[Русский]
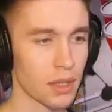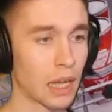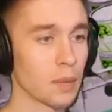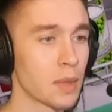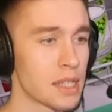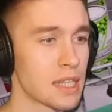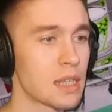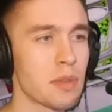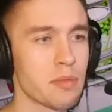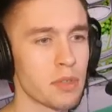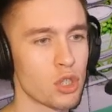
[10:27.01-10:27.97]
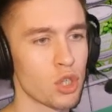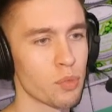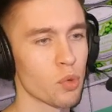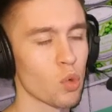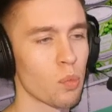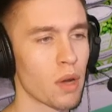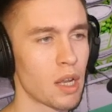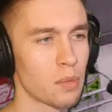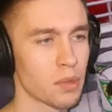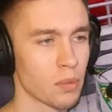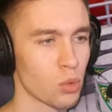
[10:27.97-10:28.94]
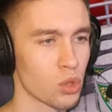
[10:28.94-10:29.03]
Так, из химии мы ничего не покупали,
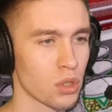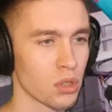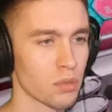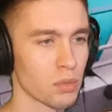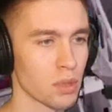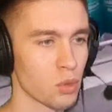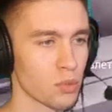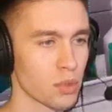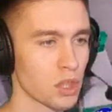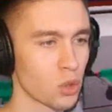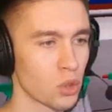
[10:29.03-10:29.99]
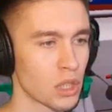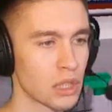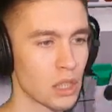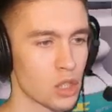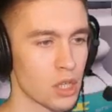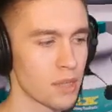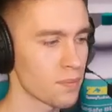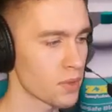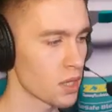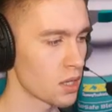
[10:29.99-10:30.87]
потому что, потому что мы до нее не дошли.